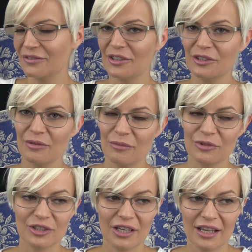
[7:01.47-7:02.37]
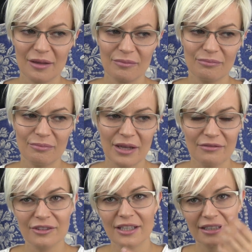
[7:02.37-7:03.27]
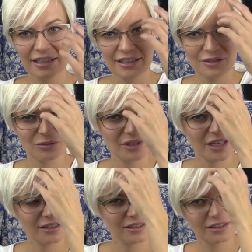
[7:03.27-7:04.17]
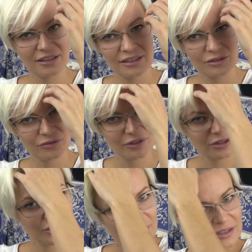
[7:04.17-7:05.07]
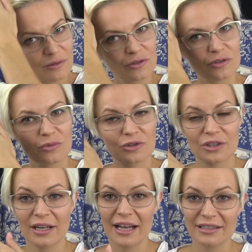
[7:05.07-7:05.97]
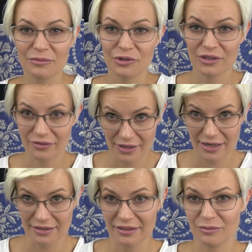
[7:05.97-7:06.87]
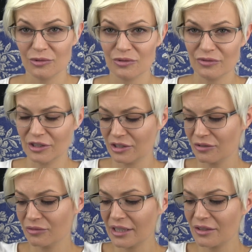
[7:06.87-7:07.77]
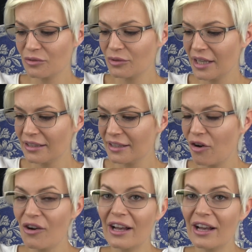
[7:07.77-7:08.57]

stwierdziłam, że Pewnie takie sukienki to Wiktoria założy może raz, może z dwa razy, bo to wiecie, są takie sukienki